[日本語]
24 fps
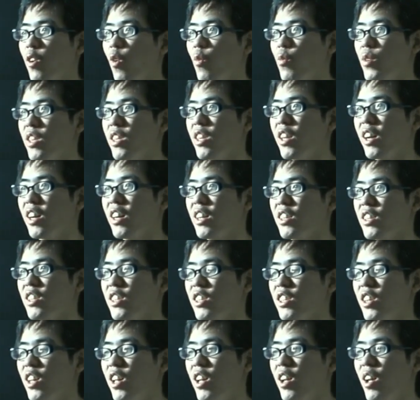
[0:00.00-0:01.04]
入れ込みって
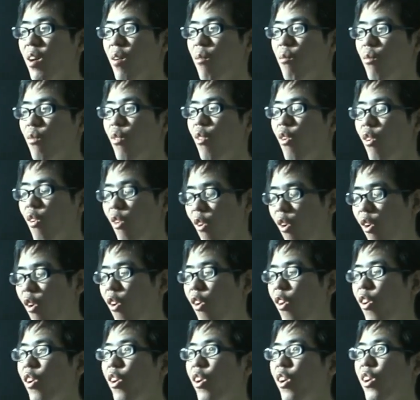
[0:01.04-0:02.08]
感じでもう。
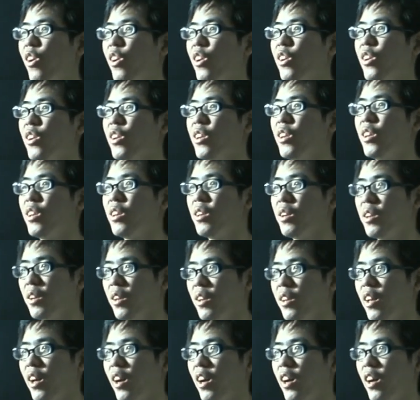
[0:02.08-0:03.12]

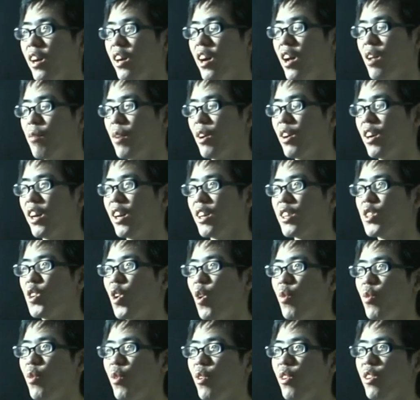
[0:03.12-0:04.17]
なんか開幕から
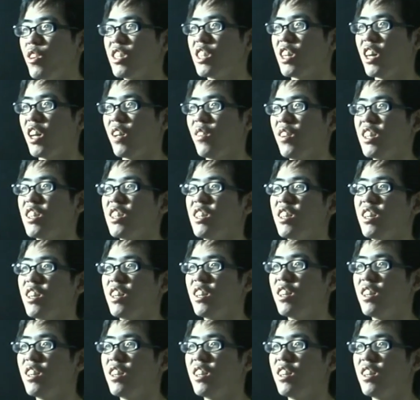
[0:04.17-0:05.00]
勝負を仕掛けました